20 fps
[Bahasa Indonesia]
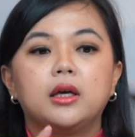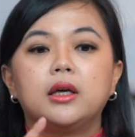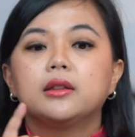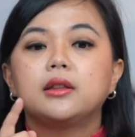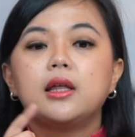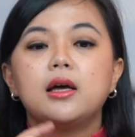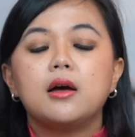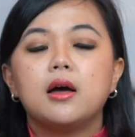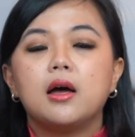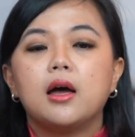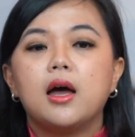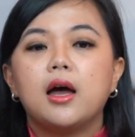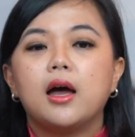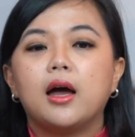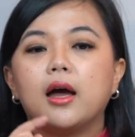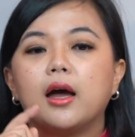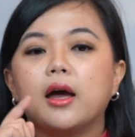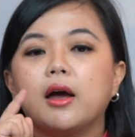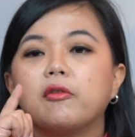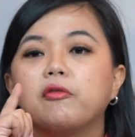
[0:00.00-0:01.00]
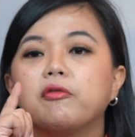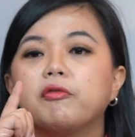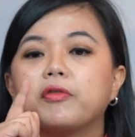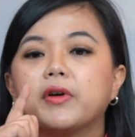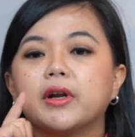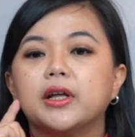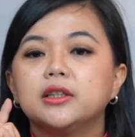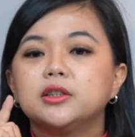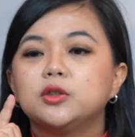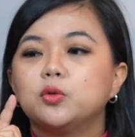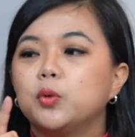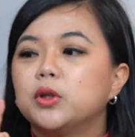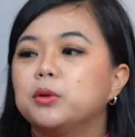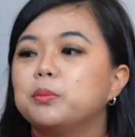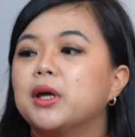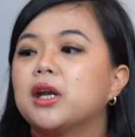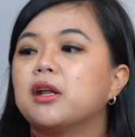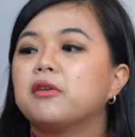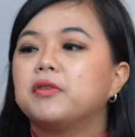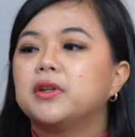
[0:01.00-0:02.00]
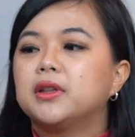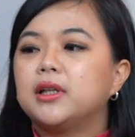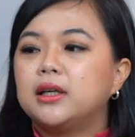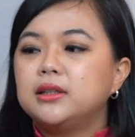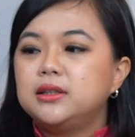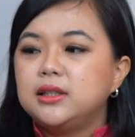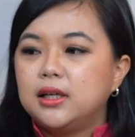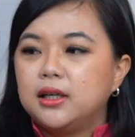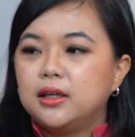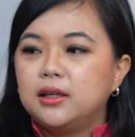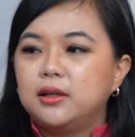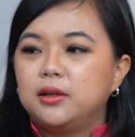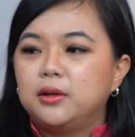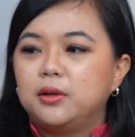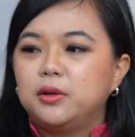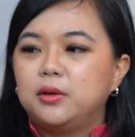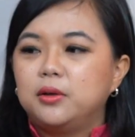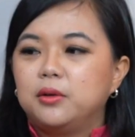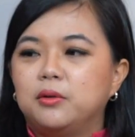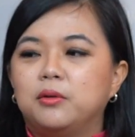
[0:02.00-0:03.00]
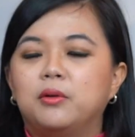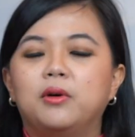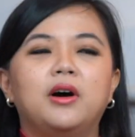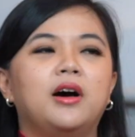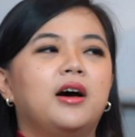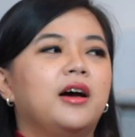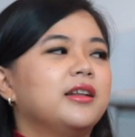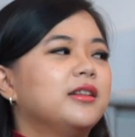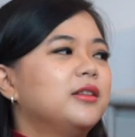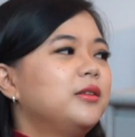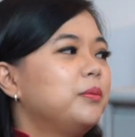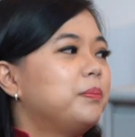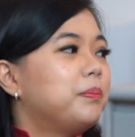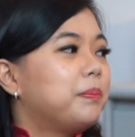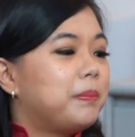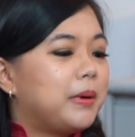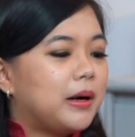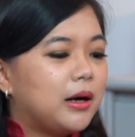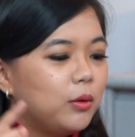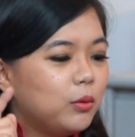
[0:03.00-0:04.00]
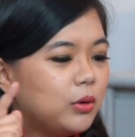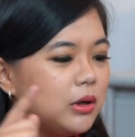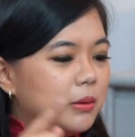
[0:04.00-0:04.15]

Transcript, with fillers: kita friends with benefit aja. Wah, wow. itu perlu